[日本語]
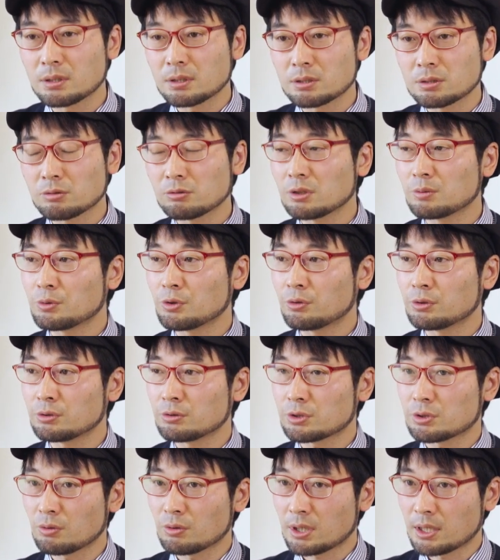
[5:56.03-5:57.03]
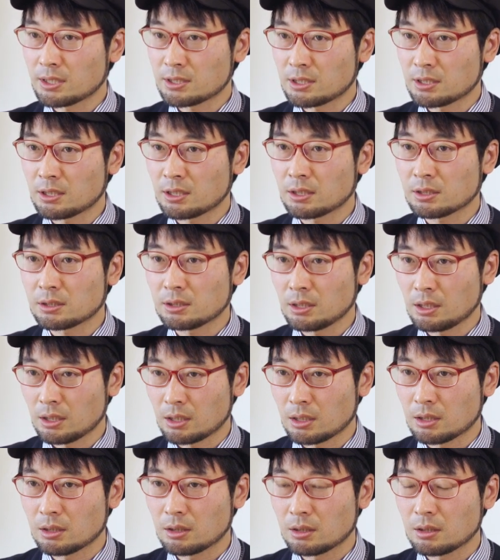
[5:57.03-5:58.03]
そこで病院を紹介していただい
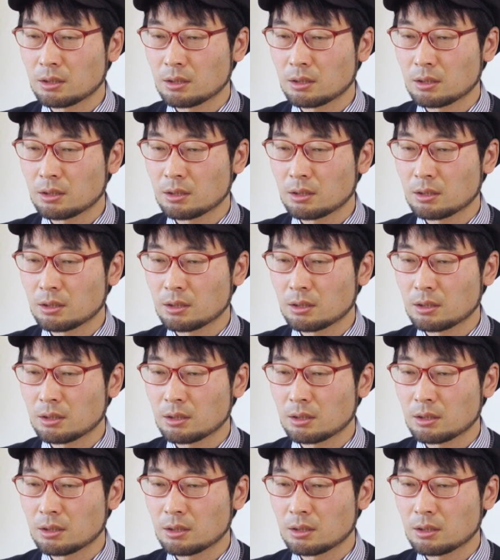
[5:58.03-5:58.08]
て、